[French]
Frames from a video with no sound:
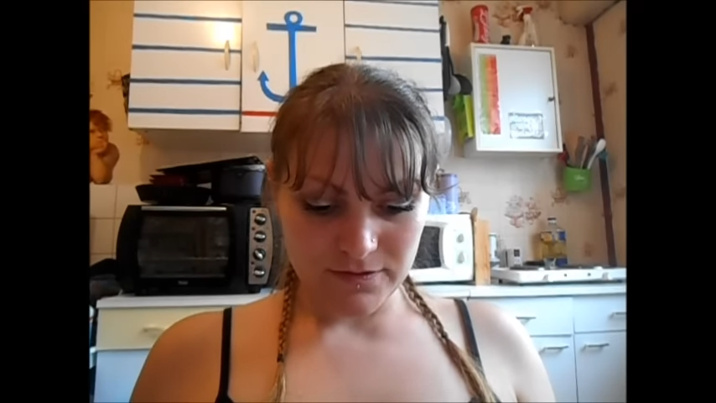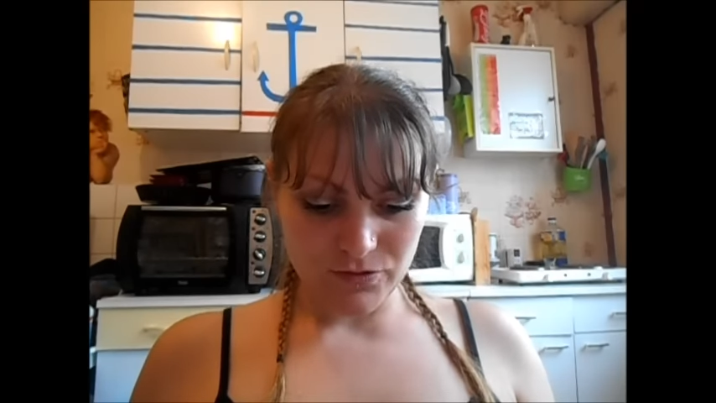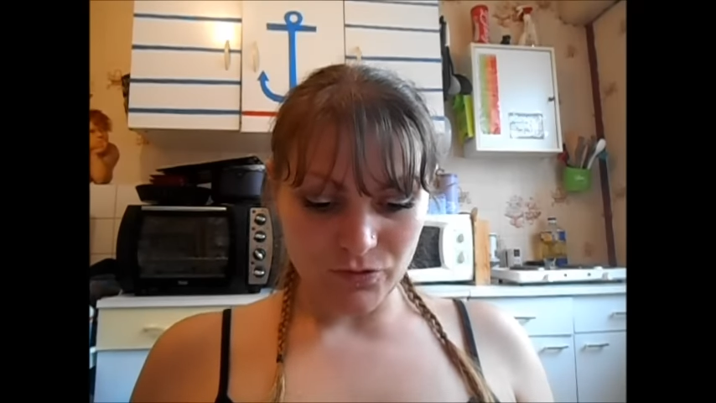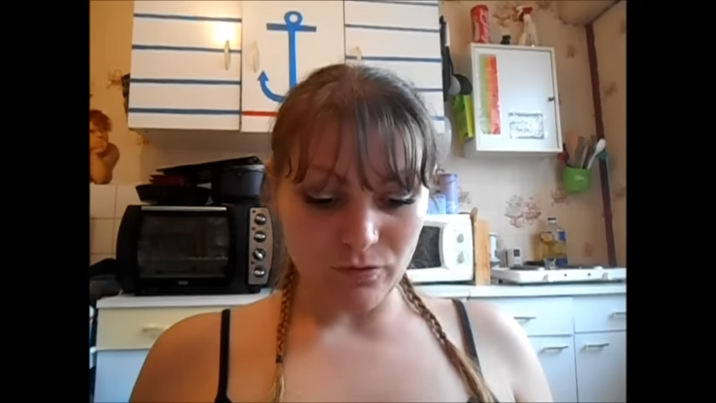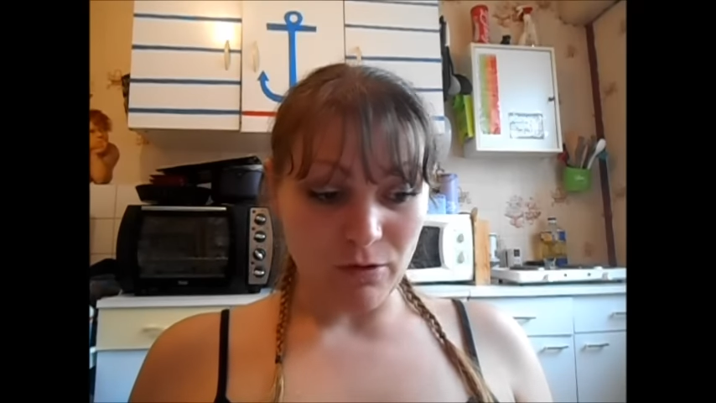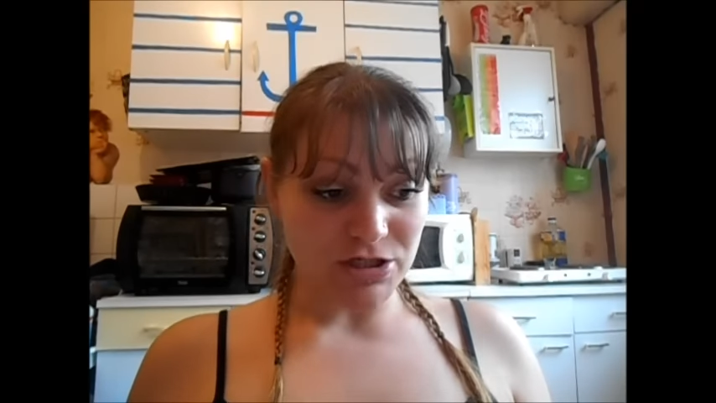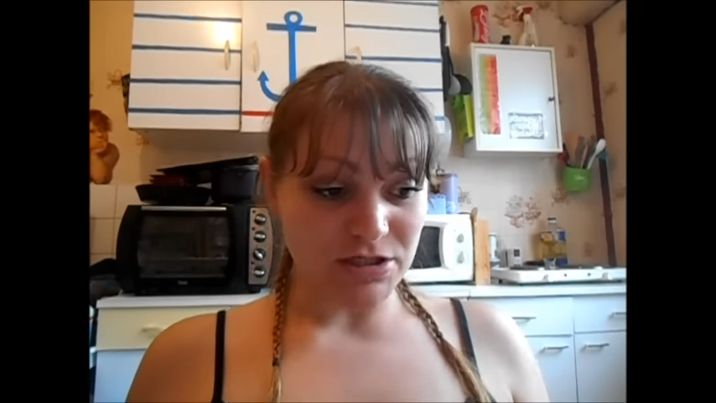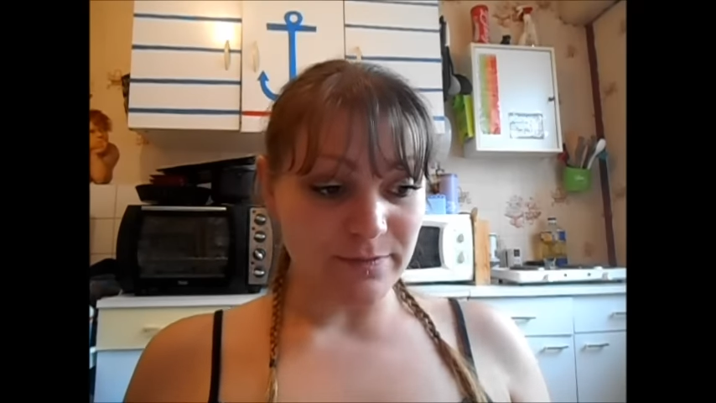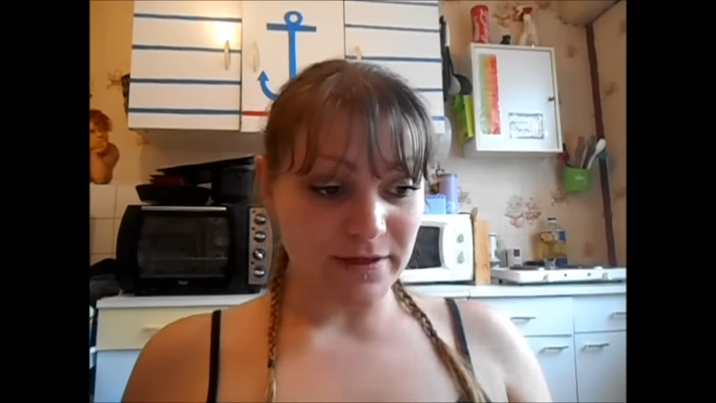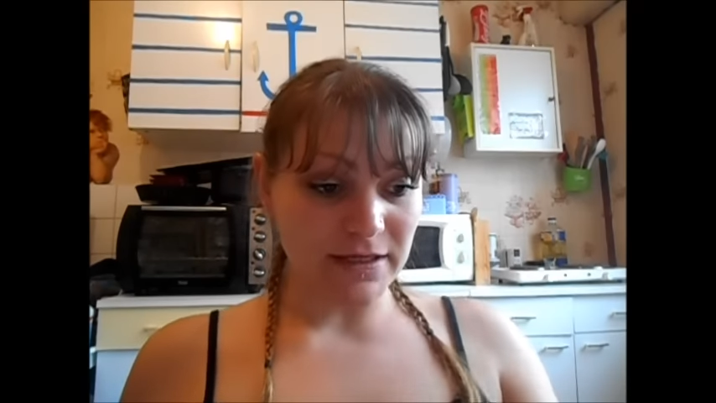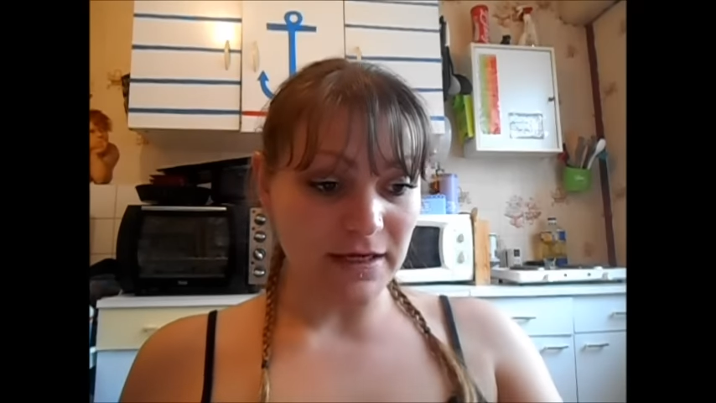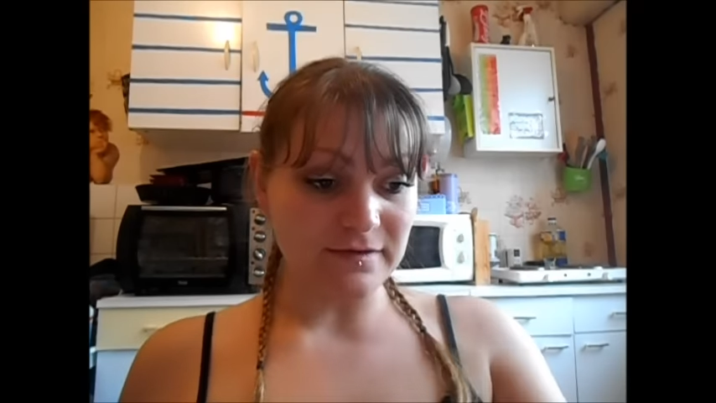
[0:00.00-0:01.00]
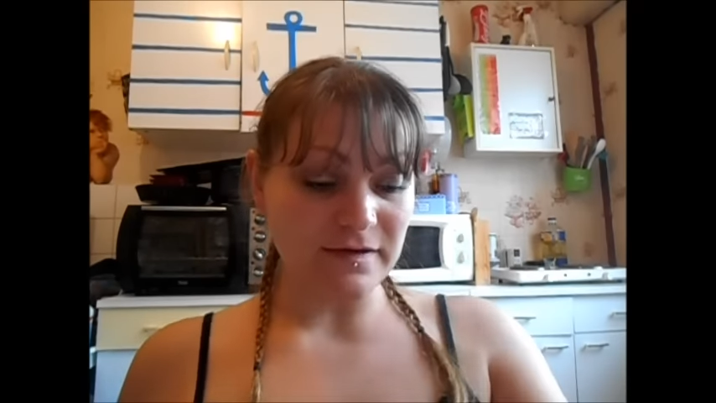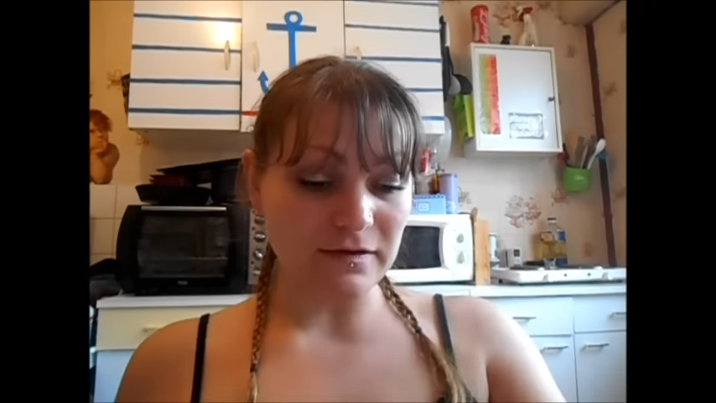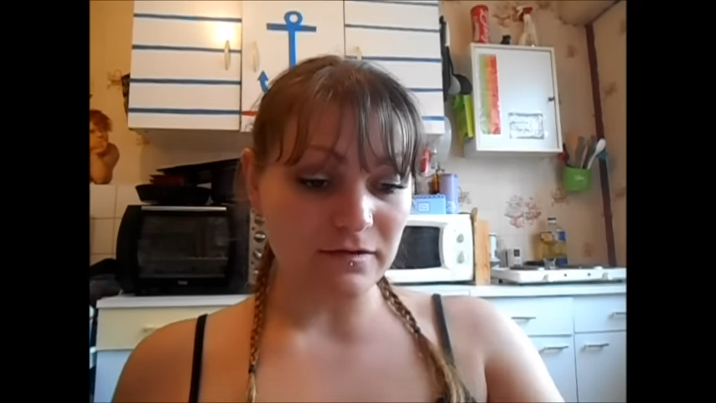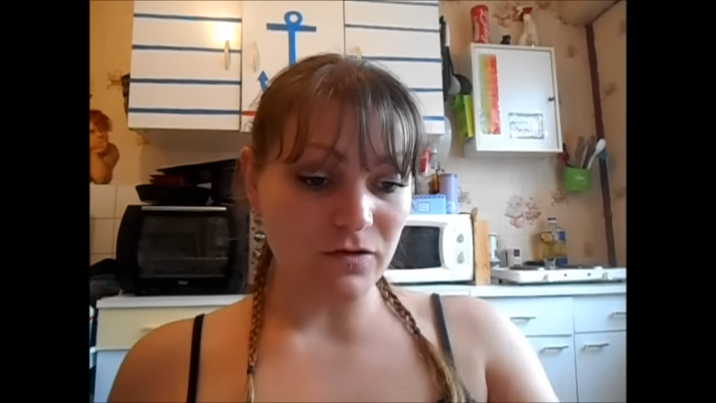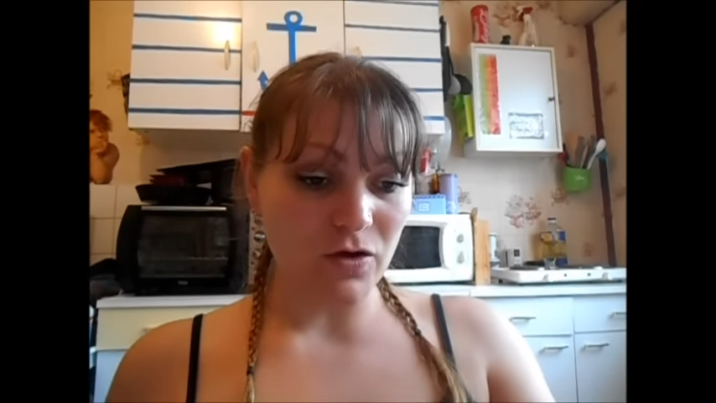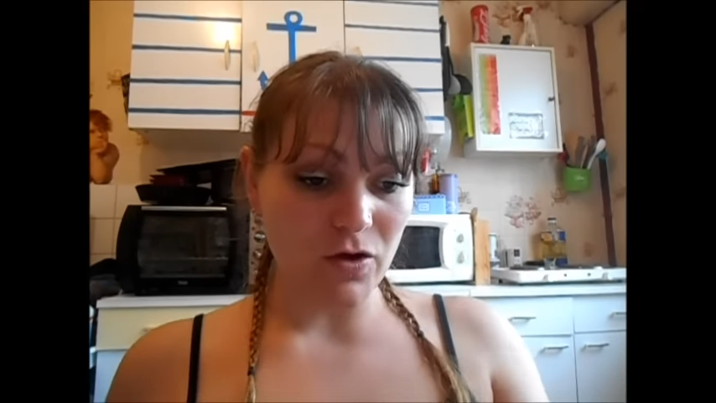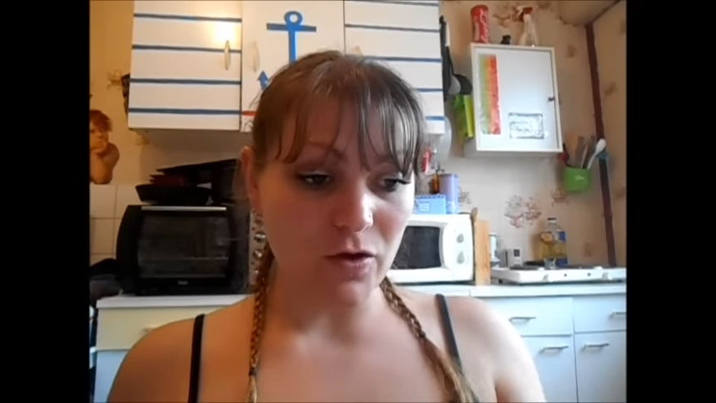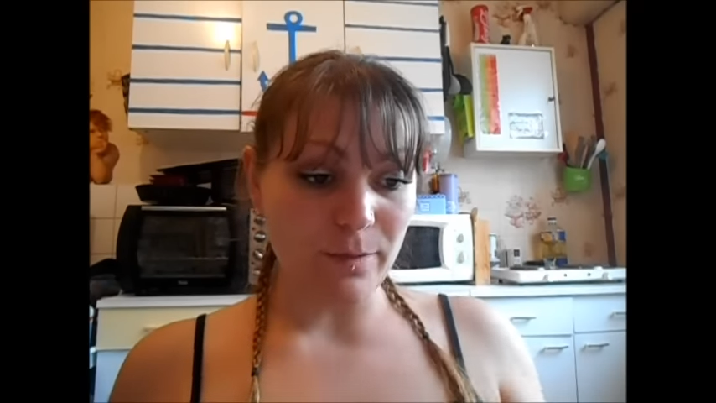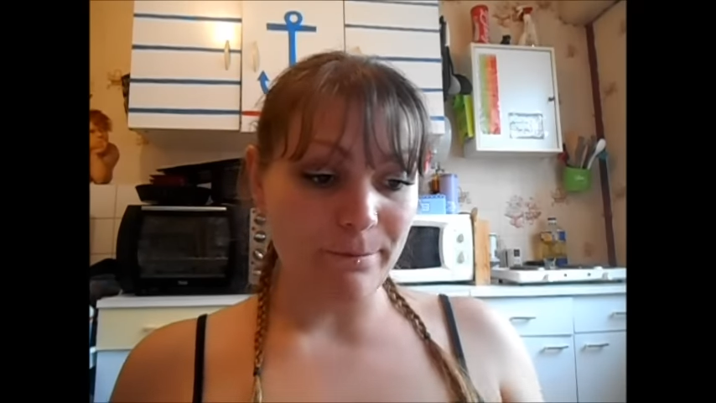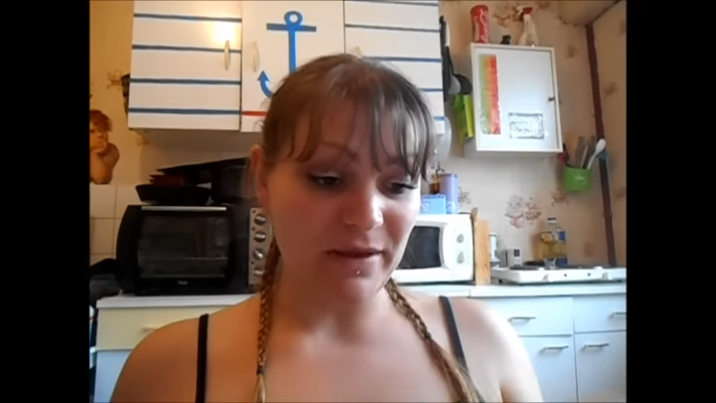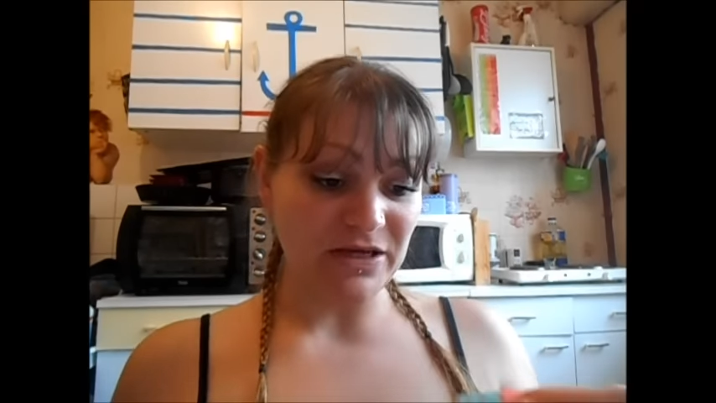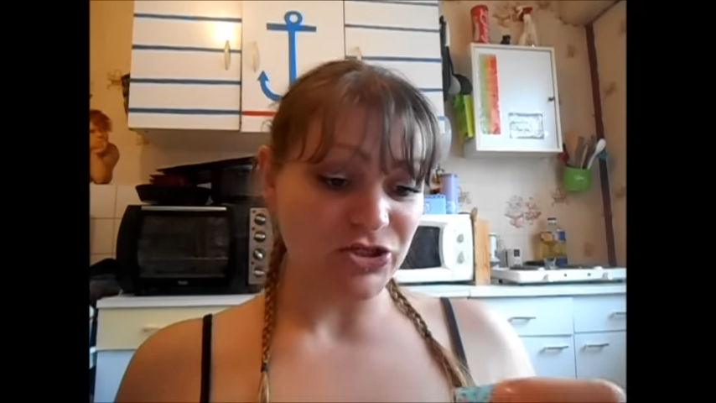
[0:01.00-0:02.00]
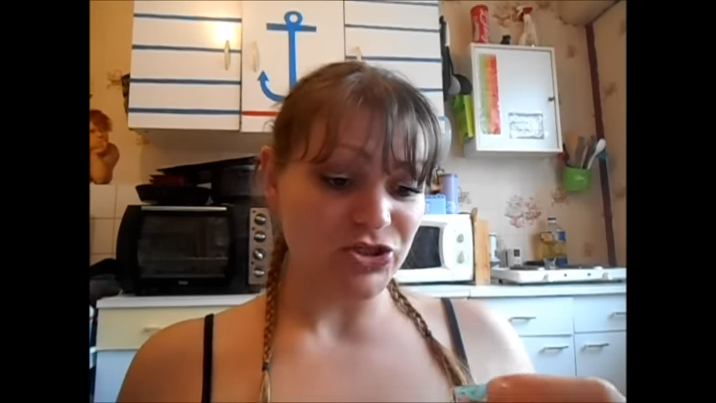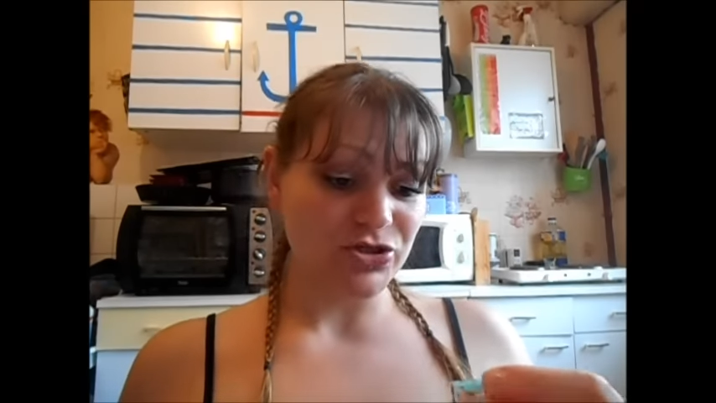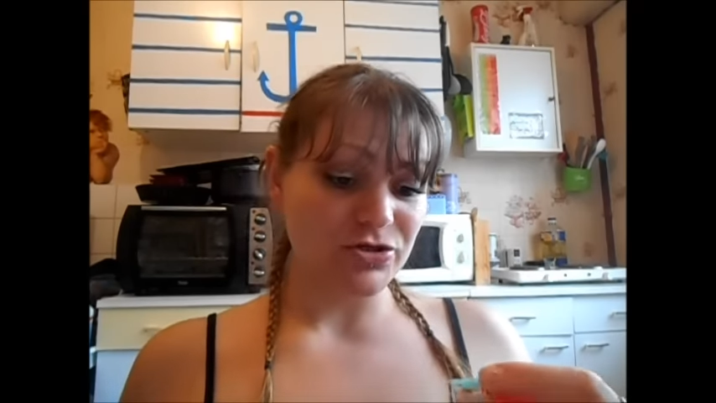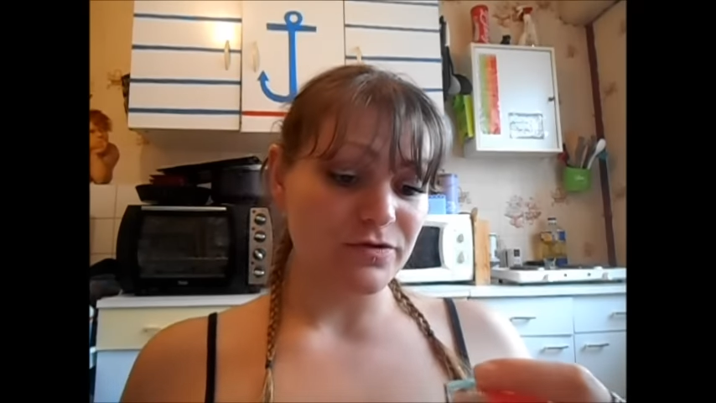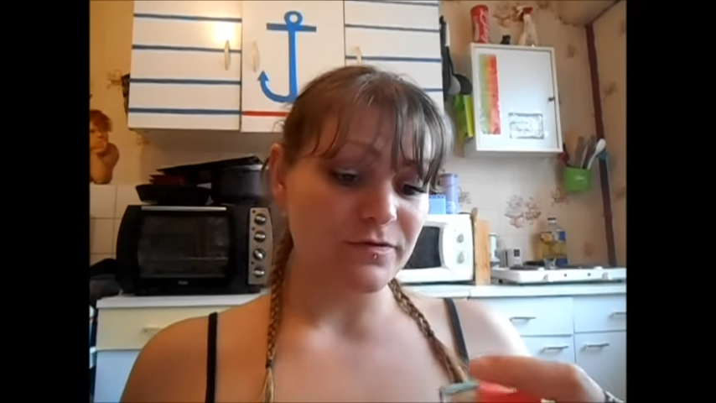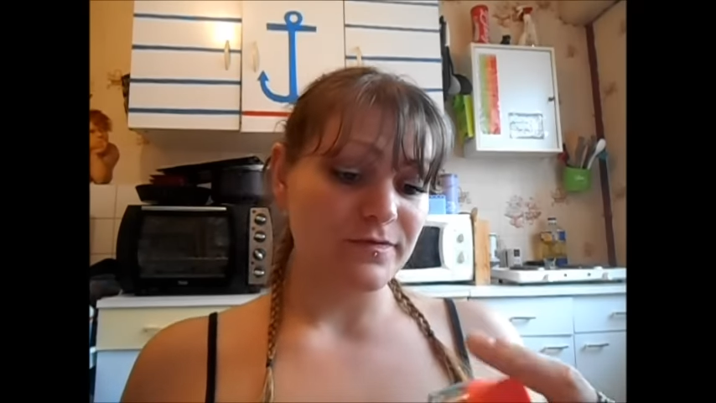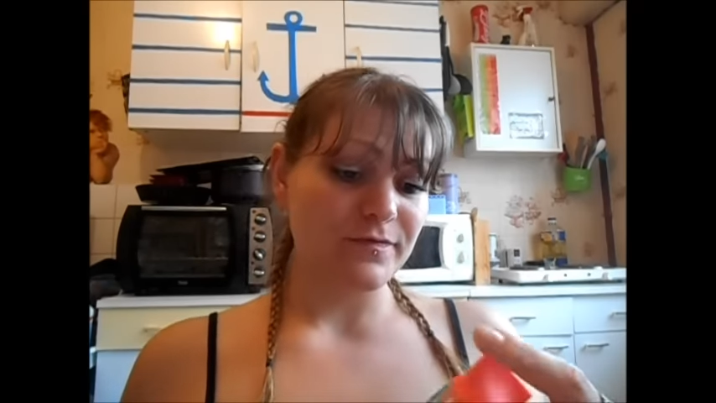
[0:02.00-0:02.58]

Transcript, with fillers: donc moi j'ai pris la teinte pêche.